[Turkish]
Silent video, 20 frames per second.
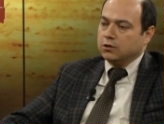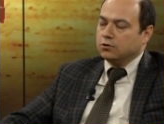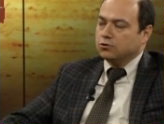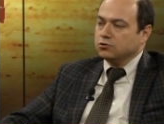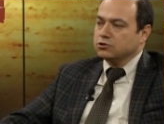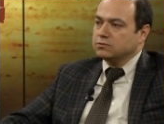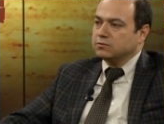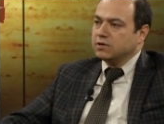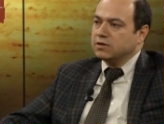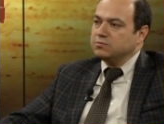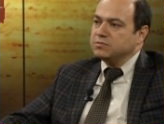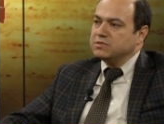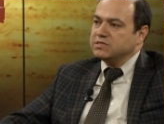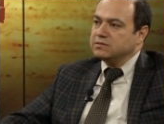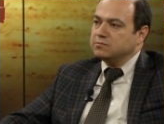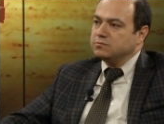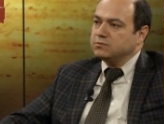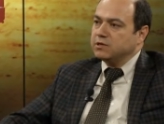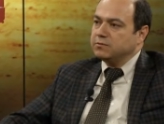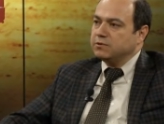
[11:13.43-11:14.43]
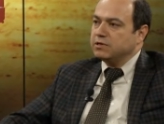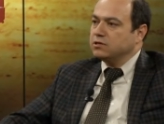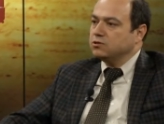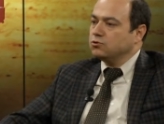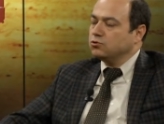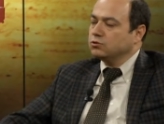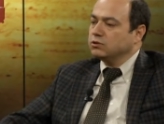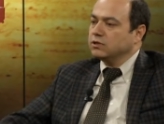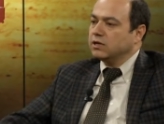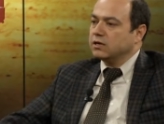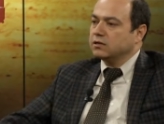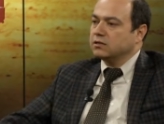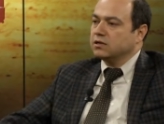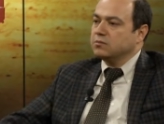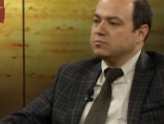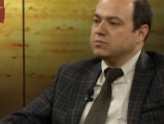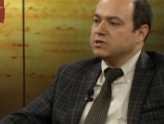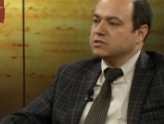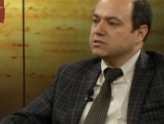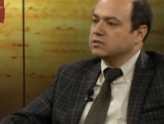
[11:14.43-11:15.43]
O zaman bizim demek ki
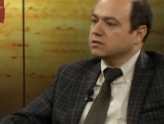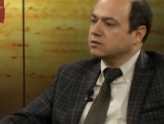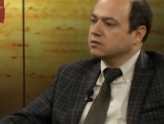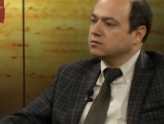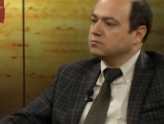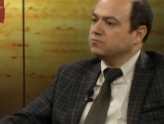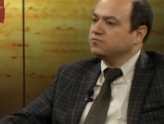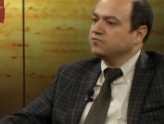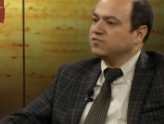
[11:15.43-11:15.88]
onlardan bir takım